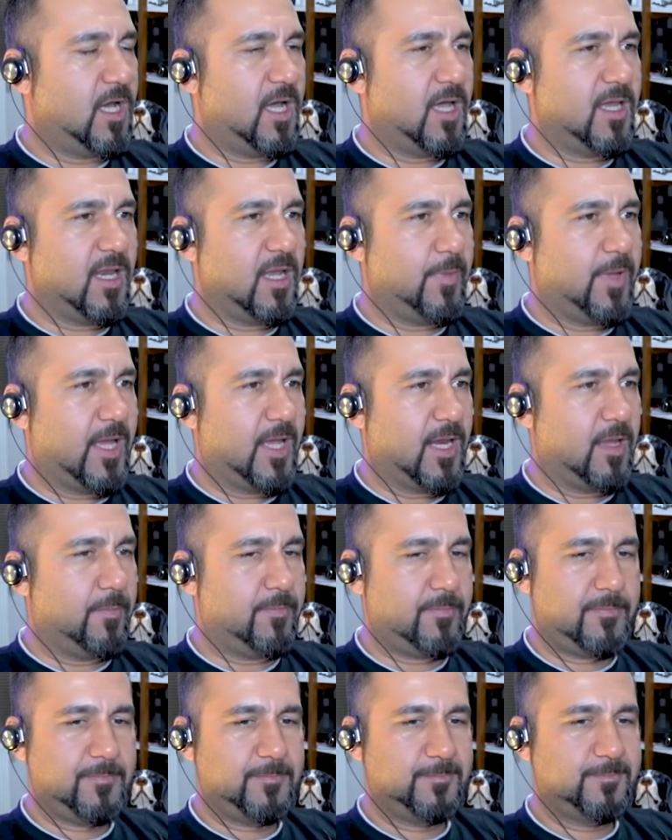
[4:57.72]
ağlam
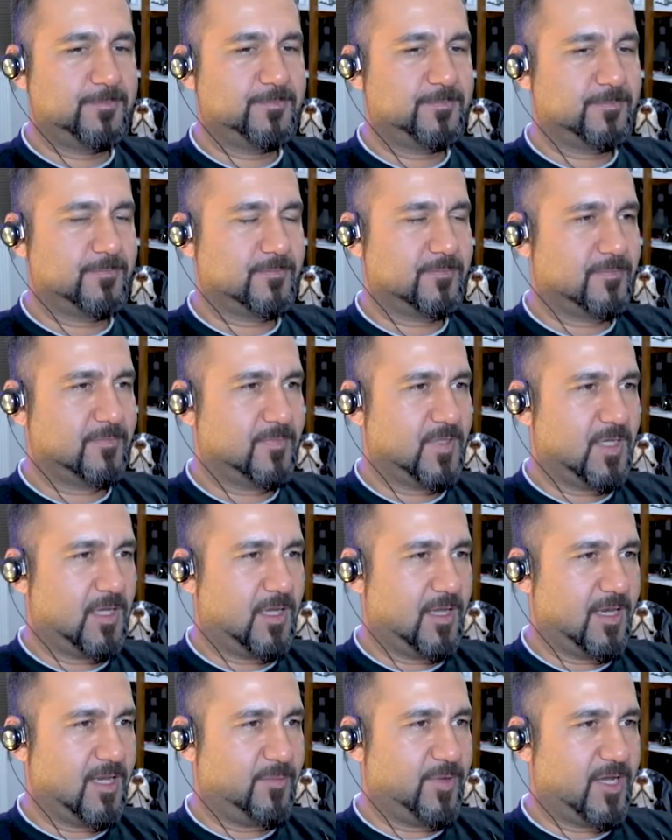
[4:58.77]
ağlam.
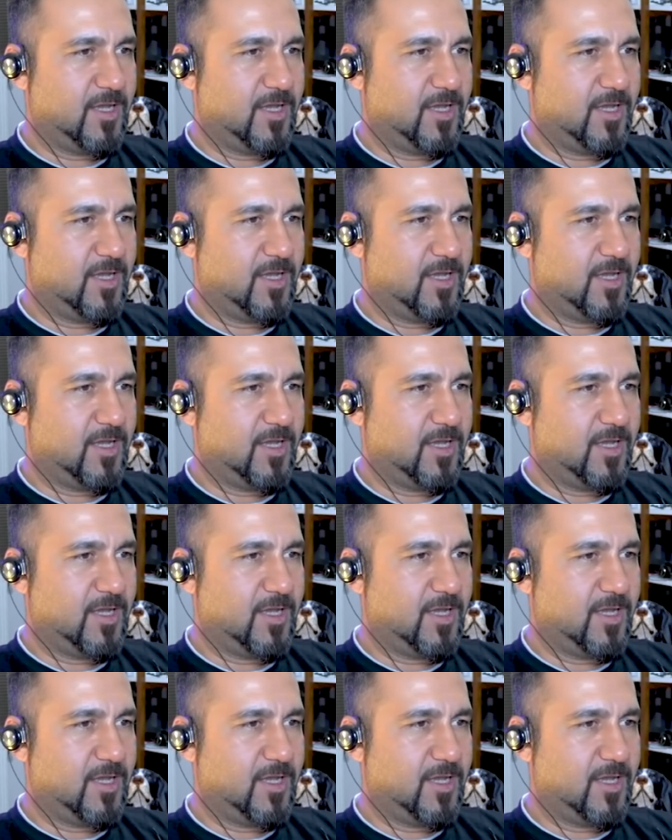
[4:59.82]
ağlam